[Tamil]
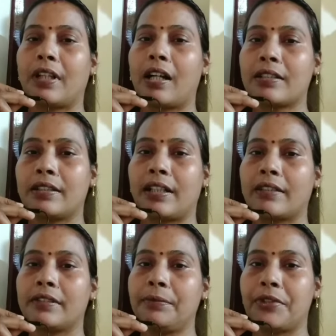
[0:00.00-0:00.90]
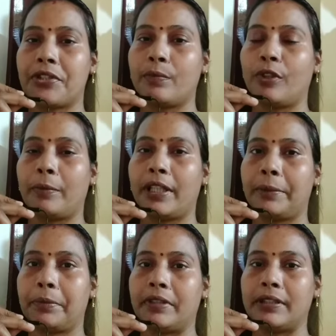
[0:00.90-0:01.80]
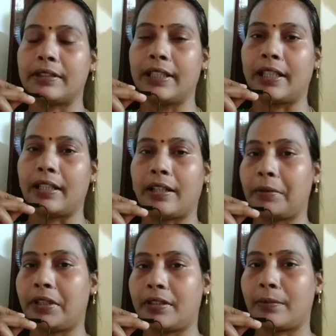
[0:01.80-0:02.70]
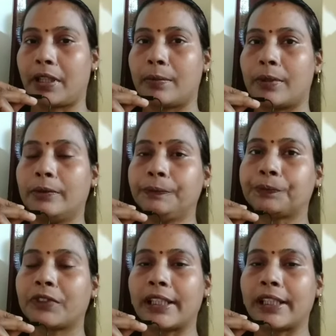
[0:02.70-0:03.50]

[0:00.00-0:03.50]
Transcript: நாற்று நடவு மிஷின் மூலமாக எப்படி வந்து செய்கிறாங்க அப்படின்றத பார்க்க போகிறோம்